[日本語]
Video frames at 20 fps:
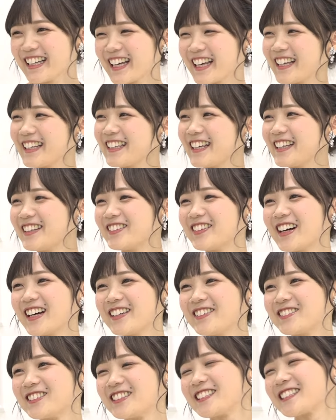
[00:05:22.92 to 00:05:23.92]
永遠
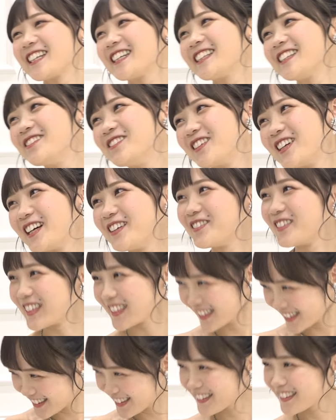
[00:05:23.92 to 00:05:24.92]
の愛を誓ってもらいま
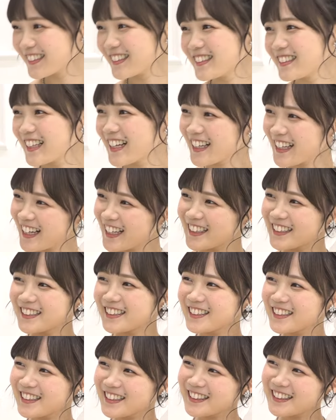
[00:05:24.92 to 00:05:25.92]
すお
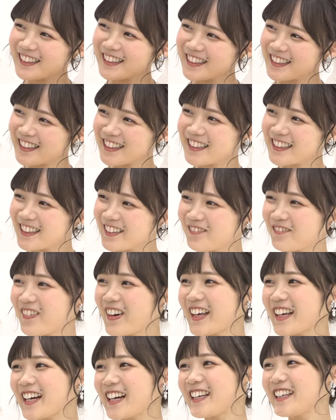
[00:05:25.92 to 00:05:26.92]
お99本がいい、いっ
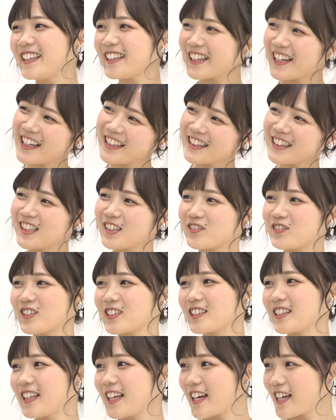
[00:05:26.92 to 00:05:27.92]
ぱいがいいなって
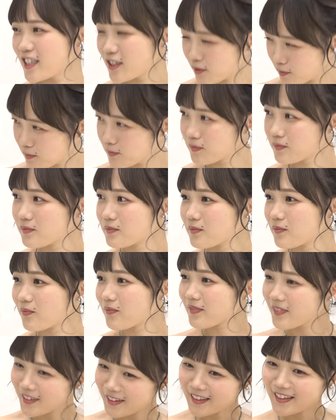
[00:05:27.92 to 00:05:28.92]
思ってこうやっ
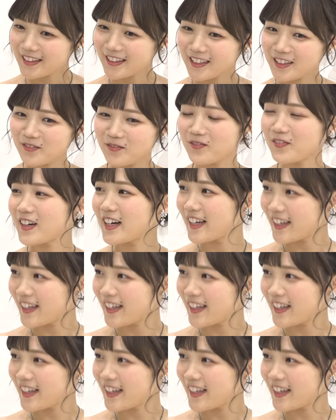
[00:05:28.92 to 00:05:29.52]
て抱えて